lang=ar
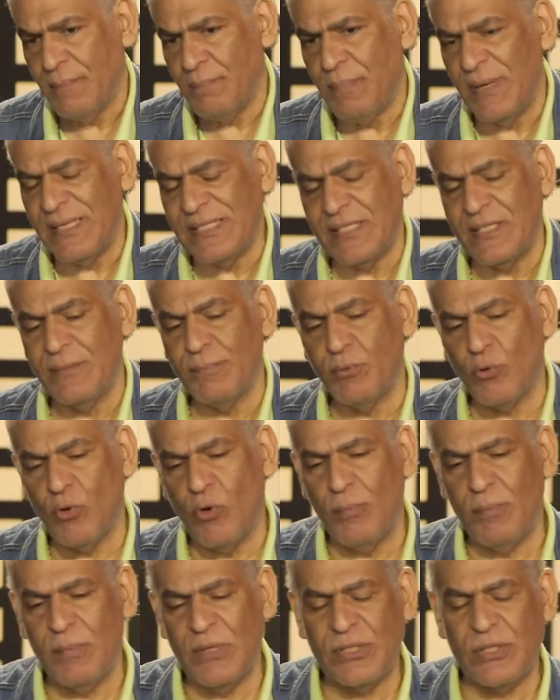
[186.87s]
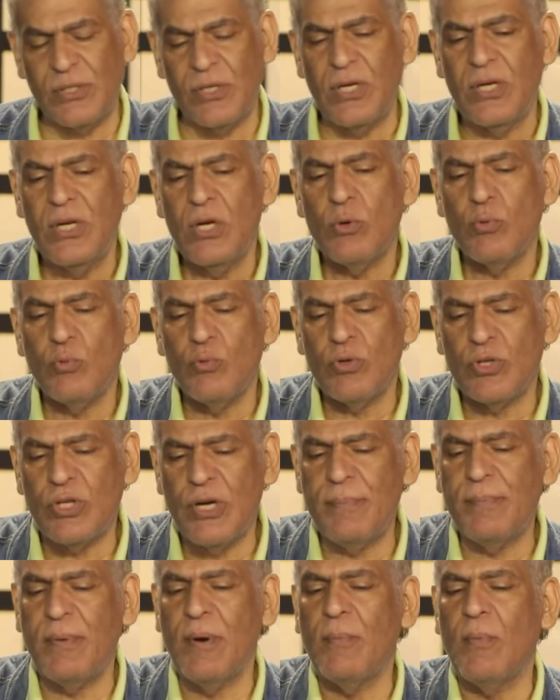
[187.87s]
بس بروح مصري
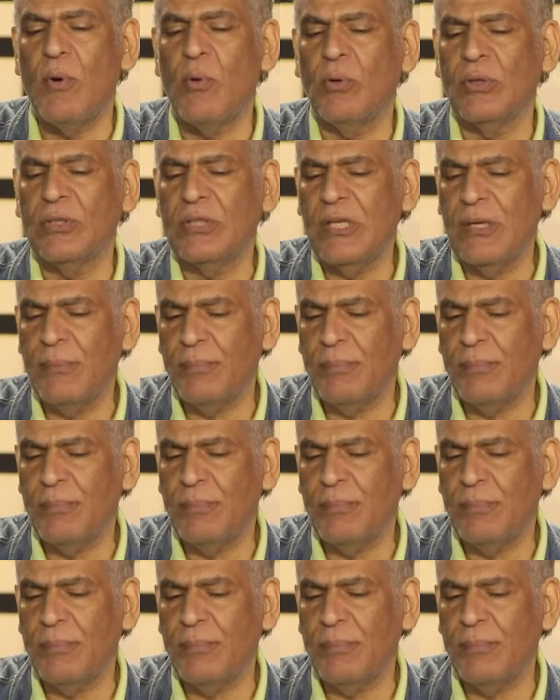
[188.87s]
وشبه مواضيع